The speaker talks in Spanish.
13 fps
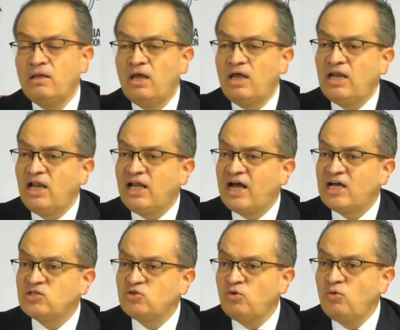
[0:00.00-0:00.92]
en el
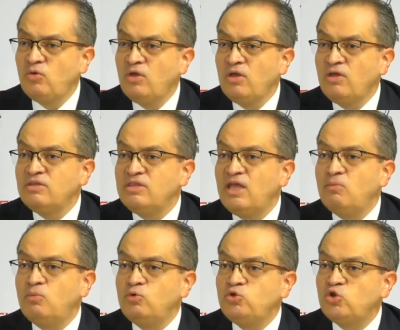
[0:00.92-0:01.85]
caso de
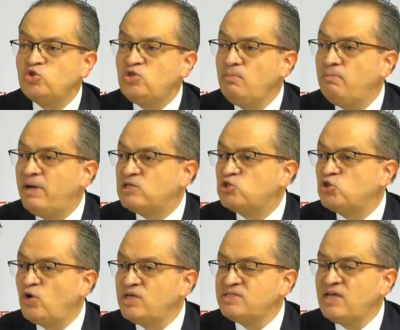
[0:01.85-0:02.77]
muchos
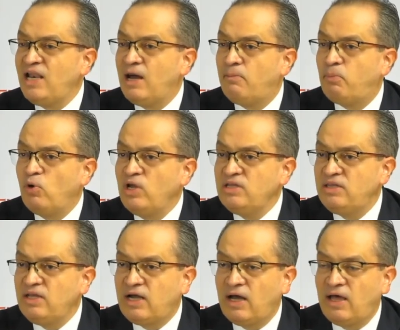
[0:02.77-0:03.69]
inversores en la
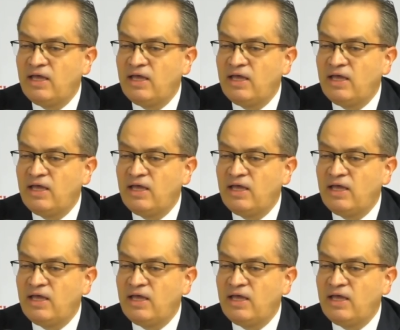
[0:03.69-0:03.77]
política,